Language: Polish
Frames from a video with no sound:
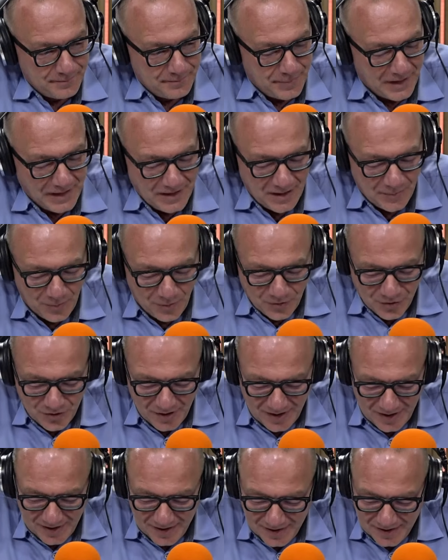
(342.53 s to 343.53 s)
Panie
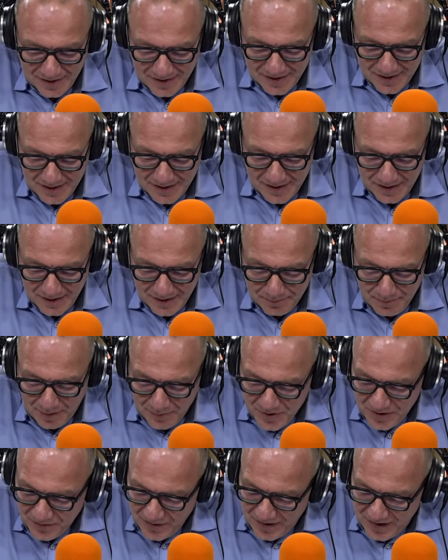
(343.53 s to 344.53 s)
pośle, yy, mam
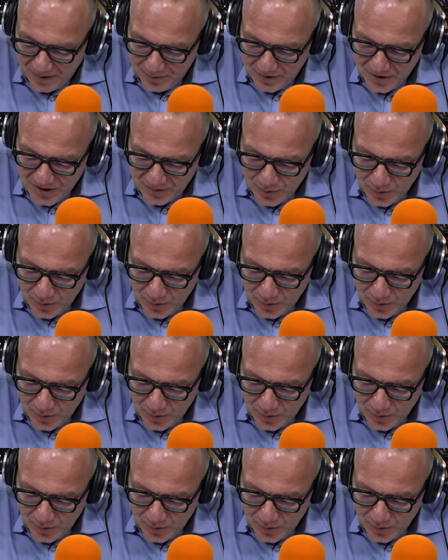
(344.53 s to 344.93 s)
przywilej bycia